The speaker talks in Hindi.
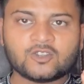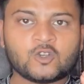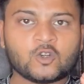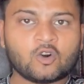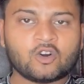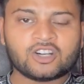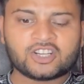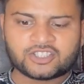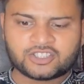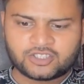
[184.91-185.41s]

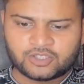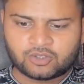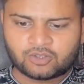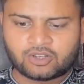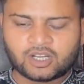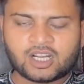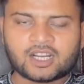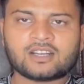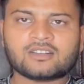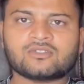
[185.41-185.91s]
डॉट जियो
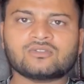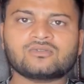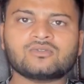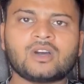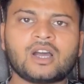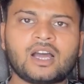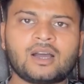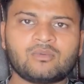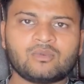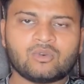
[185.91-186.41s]
अगर
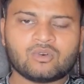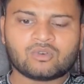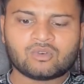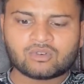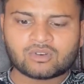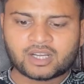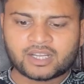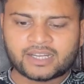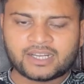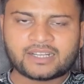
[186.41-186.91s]
दोस्तों आप
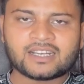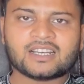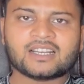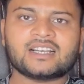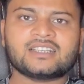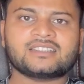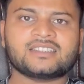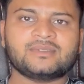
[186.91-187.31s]
लोगों का एयरटेल का